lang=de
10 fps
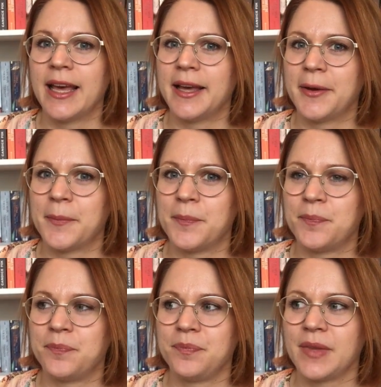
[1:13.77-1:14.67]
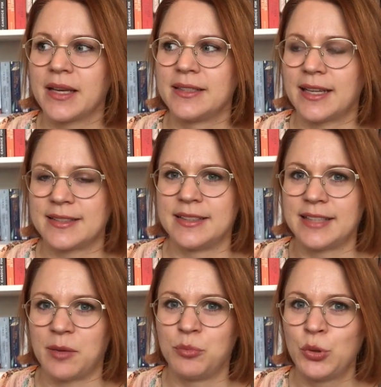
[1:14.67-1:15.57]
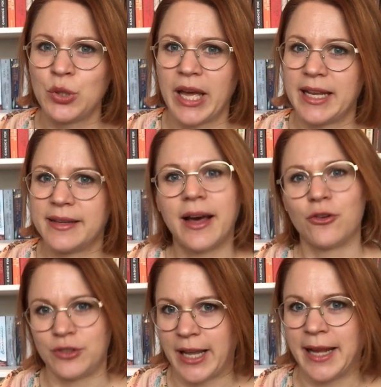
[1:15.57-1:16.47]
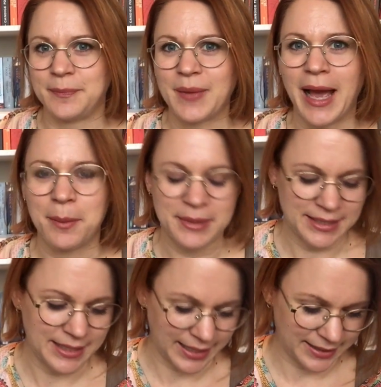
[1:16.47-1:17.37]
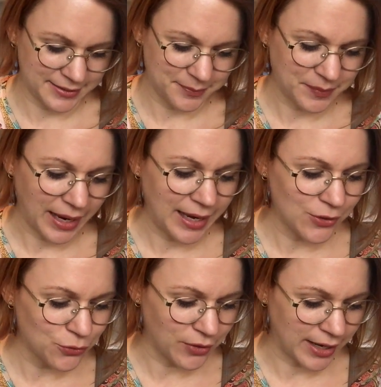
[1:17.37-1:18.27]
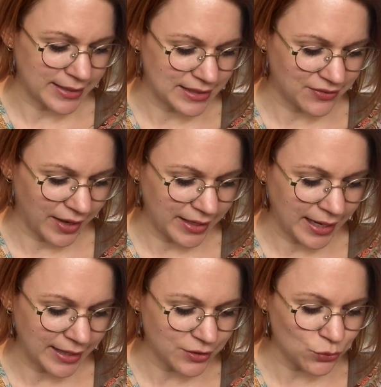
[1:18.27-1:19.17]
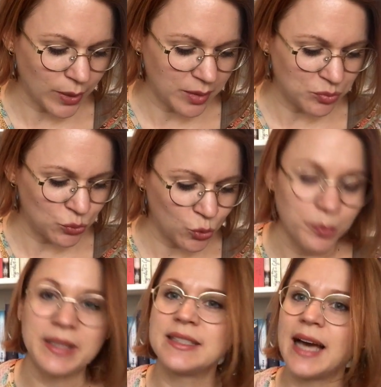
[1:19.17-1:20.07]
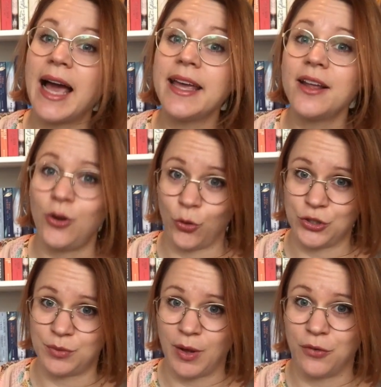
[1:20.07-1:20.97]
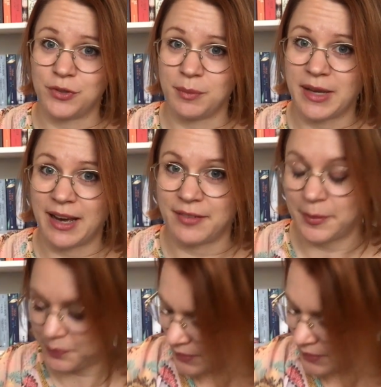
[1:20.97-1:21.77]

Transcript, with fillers: Ähm, das sind dann Büttenränder und nein, habe ich nicht. Also Frage 2, hast du ein Buch mit drei Leuten auf dem Cover?